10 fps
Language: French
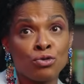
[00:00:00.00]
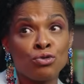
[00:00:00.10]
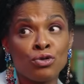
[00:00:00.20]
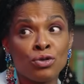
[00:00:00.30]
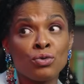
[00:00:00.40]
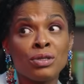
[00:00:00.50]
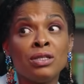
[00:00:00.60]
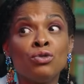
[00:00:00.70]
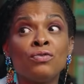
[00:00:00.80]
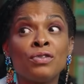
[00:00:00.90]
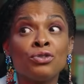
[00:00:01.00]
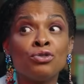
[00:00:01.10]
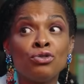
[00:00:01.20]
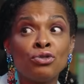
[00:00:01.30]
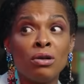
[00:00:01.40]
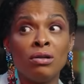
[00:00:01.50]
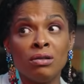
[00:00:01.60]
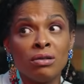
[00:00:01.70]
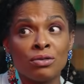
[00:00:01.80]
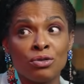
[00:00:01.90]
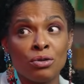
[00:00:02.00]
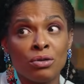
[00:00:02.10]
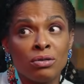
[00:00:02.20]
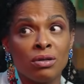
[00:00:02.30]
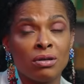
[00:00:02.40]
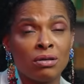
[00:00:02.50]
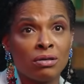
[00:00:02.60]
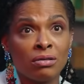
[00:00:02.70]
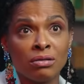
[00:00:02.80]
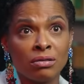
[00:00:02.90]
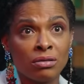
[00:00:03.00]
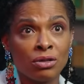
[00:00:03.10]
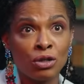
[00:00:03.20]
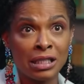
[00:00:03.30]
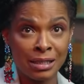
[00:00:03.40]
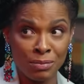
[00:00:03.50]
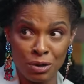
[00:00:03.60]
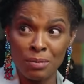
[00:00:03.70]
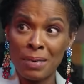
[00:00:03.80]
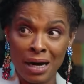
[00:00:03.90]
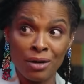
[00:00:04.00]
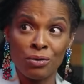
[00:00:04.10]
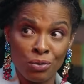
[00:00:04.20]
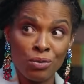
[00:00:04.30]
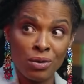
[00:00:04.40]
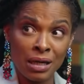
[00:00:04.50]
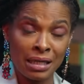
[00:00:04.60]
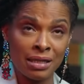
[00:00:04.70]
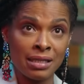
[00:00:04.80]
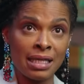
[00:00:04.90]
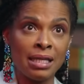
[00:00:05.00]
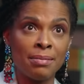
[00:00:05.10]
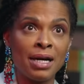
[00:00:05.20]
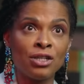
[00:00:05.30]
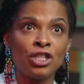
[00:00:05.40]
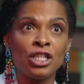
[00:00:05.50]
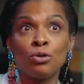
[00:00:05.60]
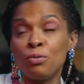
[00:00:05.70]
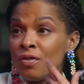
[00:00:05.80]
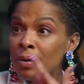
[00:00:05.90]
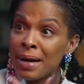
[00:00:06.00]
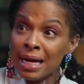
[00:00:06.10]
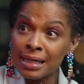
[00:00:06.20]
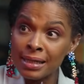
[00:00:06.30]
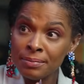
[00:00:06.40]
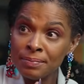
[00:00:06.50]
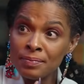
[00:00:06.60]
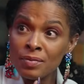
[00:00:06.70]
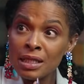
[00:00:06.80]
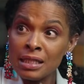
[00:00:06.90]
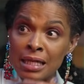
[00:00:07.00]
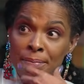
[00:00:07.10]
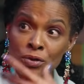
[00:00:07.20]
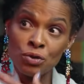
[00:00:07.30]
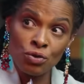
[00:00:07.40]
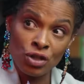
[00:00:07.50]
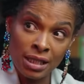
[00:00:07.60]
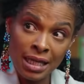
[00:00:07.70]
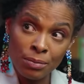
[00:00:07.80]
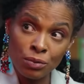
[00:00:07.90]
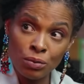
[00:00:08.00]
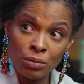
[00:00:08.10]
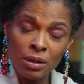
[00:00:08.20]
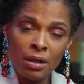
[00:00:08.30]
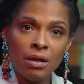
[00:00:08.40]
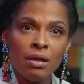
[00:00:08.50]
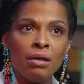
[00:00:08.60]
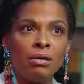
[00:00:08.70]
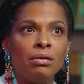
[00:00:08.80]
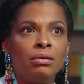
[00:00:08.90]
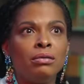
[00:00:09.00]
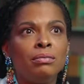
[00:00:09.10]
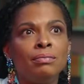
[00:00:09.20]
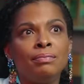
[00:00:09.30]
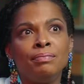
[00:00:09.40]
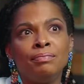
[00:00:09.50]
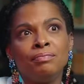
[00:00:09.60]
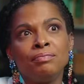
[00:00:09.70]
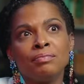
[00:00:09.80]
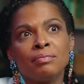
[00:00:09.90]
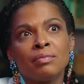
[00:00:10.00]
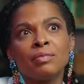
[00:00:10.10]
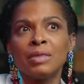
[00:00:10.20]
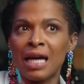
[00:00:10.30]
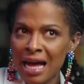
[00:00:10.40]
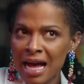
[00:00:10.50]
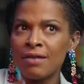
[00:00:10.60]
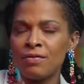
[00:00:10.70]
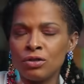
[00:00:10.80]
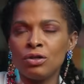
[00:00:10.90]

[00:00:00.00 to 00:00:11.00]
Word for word: qu'on se sent aussi souvent seul dans ce, mmh. dans, dans, type de parcours et dans cette démarche. Et je pouvais en parler. C'était pas un sujet tabou. Euh, avant